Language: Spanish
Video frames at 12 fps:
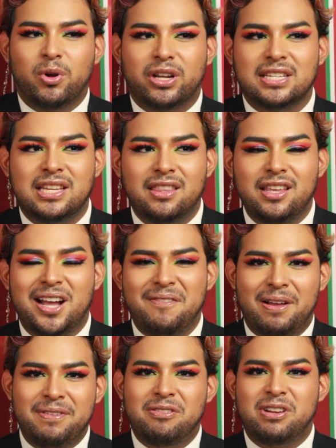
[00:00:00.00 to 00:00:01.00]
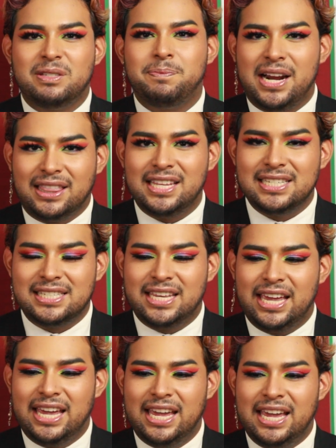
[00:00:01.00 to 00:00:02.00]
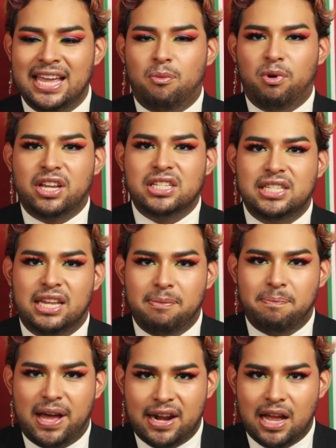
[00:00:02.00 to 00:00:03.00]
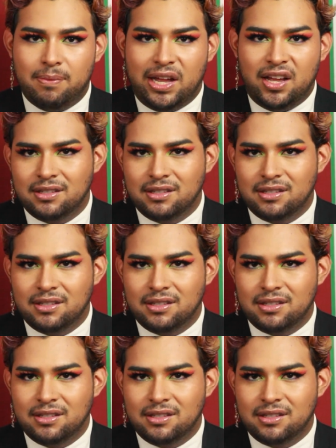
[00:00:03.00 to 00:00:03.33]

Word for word: Porque sentí que había unas partes que como que se paraba.